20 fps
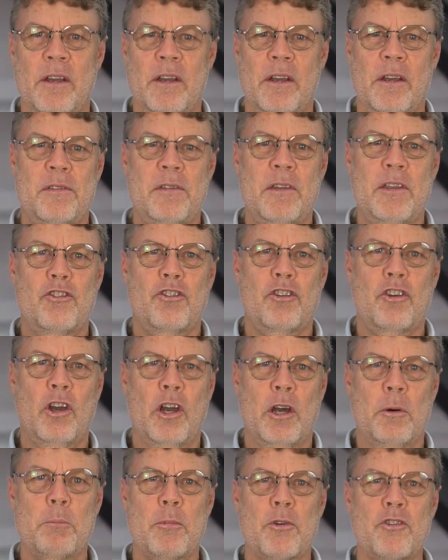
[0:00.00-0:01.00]
es ist
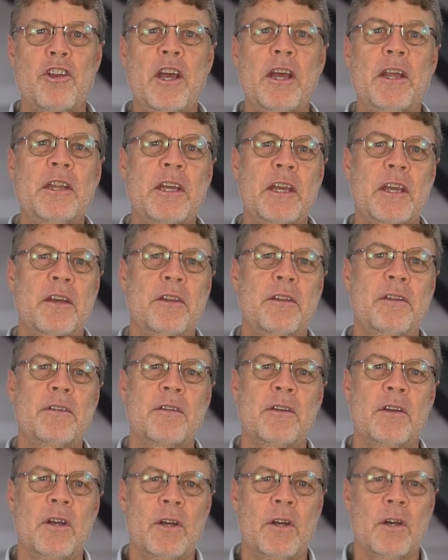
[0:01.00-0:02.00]

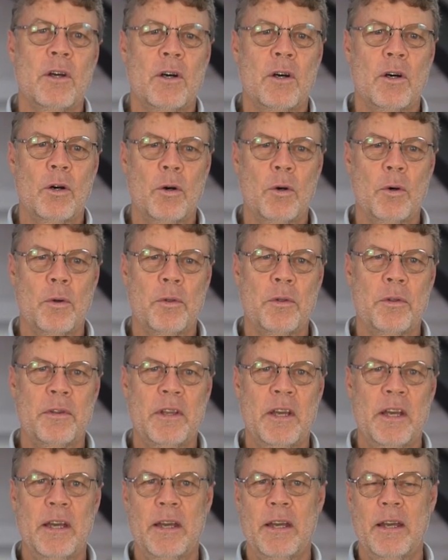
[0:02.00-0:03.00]
körperschädigend
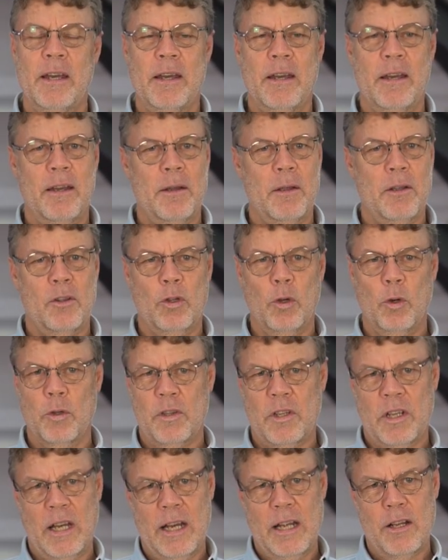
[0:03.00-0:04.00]
und äh,
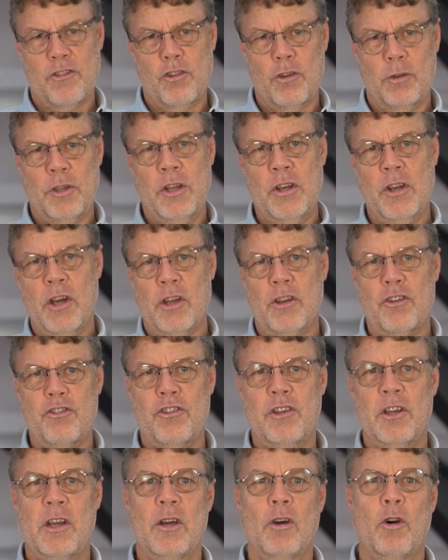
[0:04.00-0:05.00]
dort gerade schon die
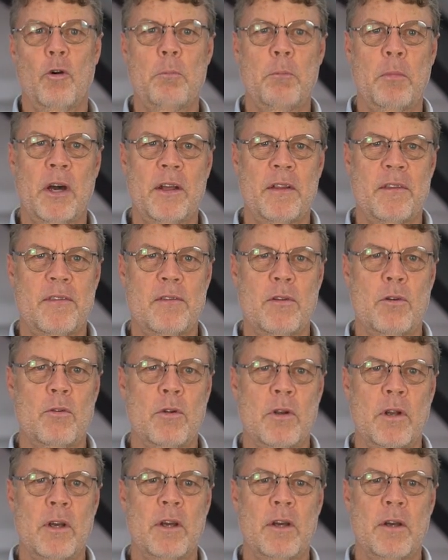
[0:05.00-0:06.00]
nächsten
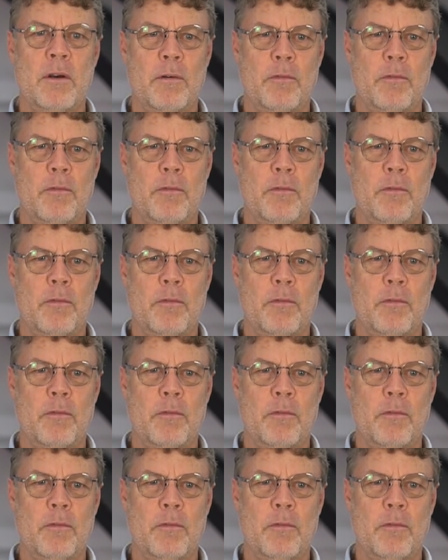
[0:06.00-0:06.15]
Operationen